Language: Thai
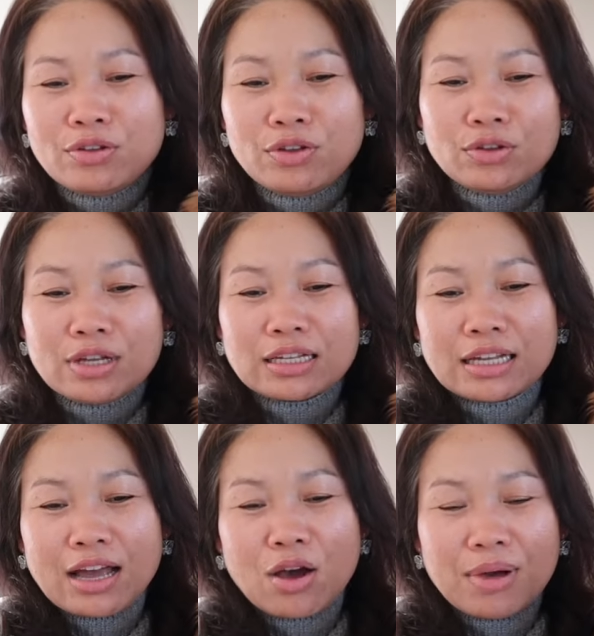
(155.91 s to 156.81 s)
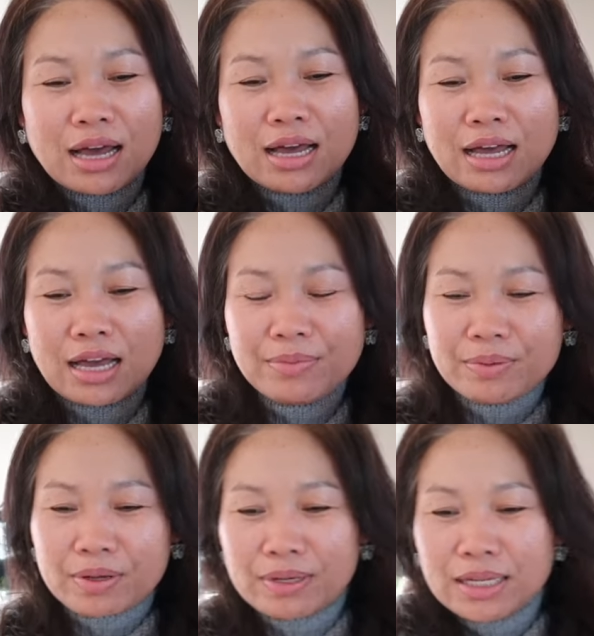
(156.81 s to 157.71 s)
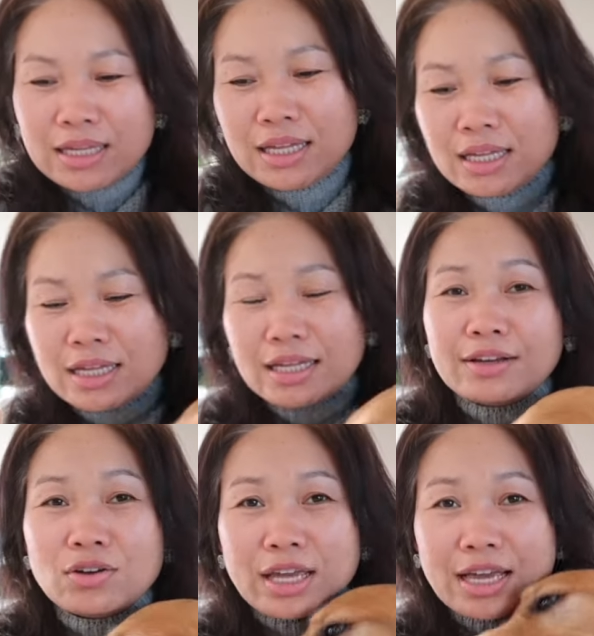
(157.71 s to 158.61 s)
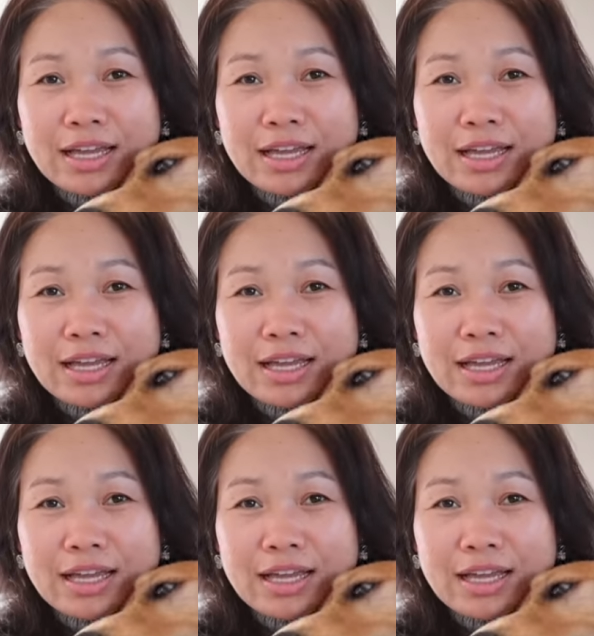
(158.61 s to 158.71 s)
ยูอยากจะเข้ามาเข้ามาแบบโอเค